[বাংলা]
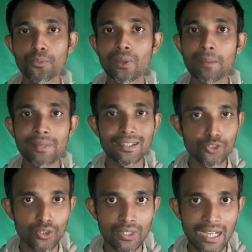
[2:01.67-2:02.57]
বছর পর
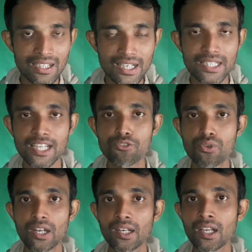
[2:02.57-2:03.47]
আপনি যখন কাজটা
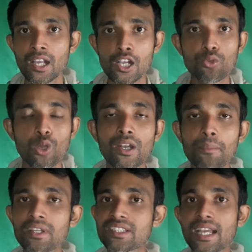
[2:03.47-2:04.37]
শেষ করেন
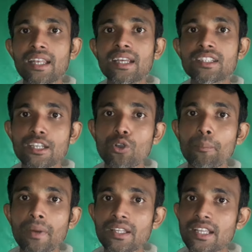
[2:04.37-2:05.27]
তখন আপনি চাইলে সে
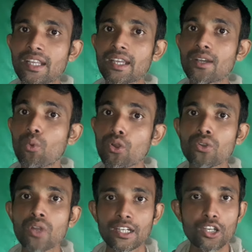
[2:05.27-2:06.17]
কোম্পানি থেকে
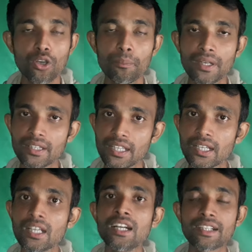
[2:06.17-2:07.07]
অন্য আরেকটা
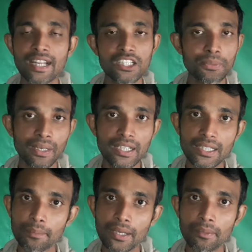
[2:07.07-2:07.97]
কোম্পানিতে ট্রান্সফার
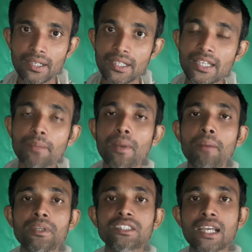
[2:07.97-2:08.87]
নিতে পারবেন
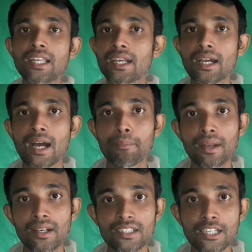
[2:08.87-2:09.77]
কিংবা আপনি চাইলে
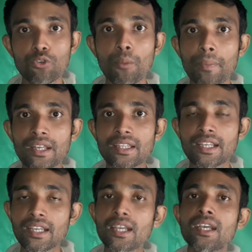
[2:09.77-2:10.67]
আপনার সেই
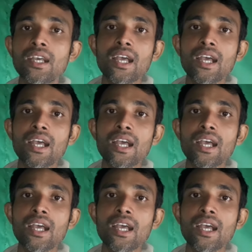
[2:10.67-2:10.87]
কোম্পানি থেকে